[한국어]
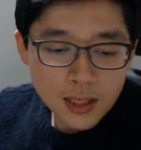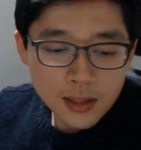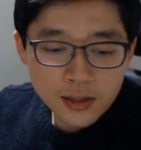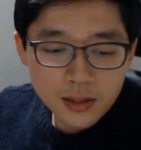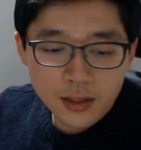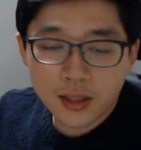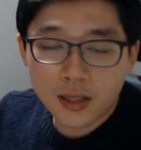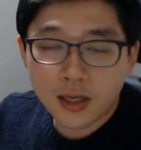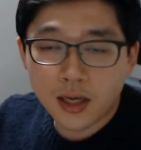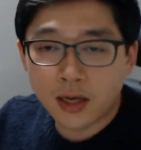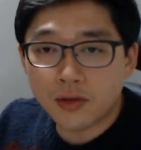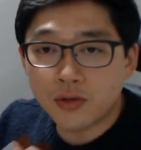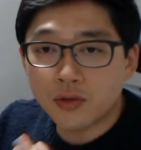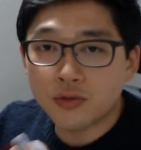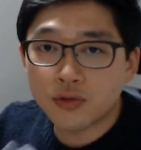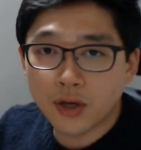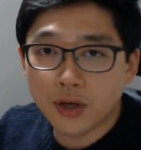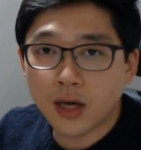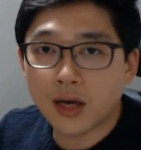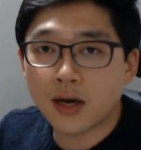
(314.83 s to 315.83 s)
쉽게
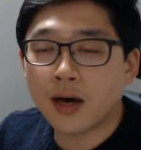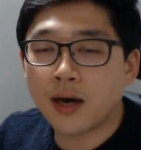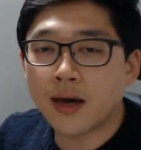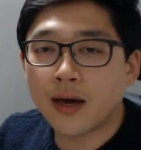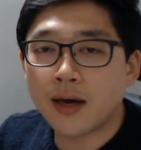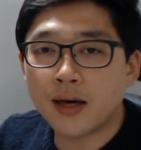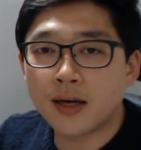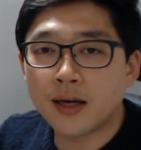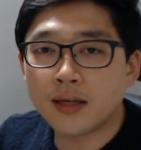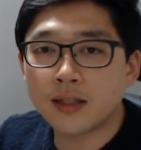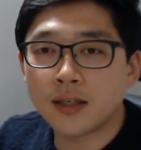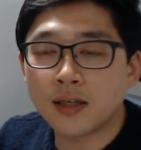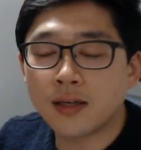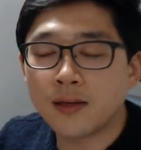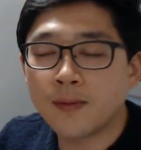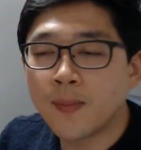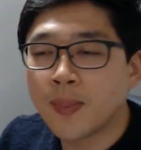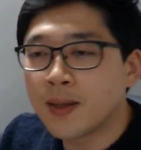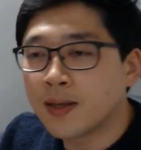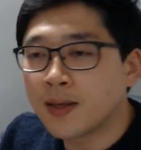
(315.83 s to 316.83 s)
응축
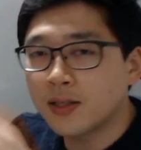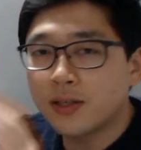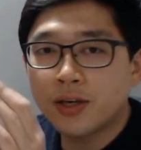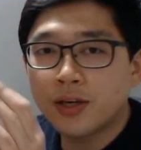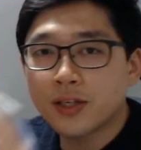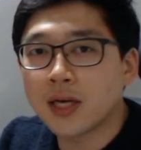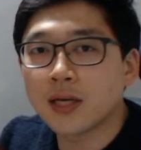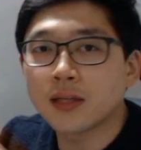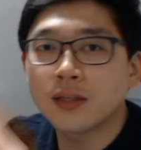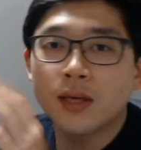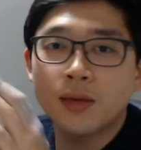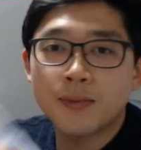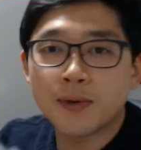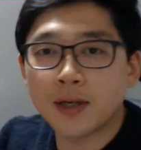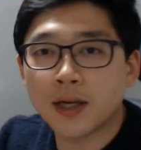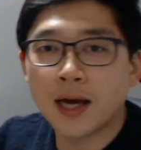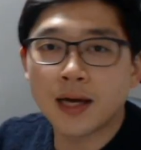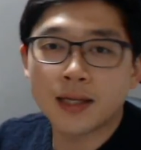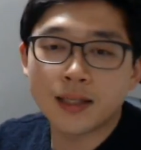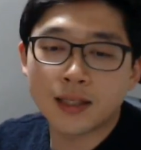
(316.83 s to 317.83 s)
액화해야지 쉽게 상태
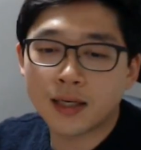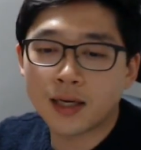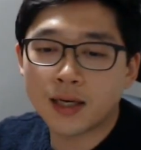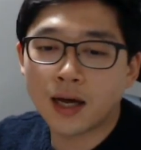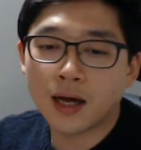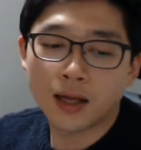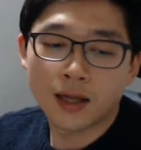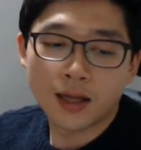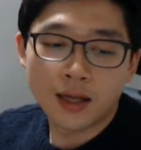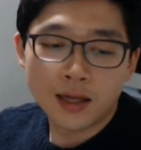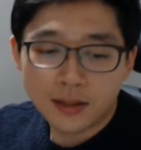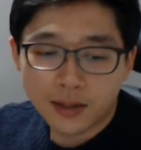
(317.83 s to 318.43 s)
변화하니까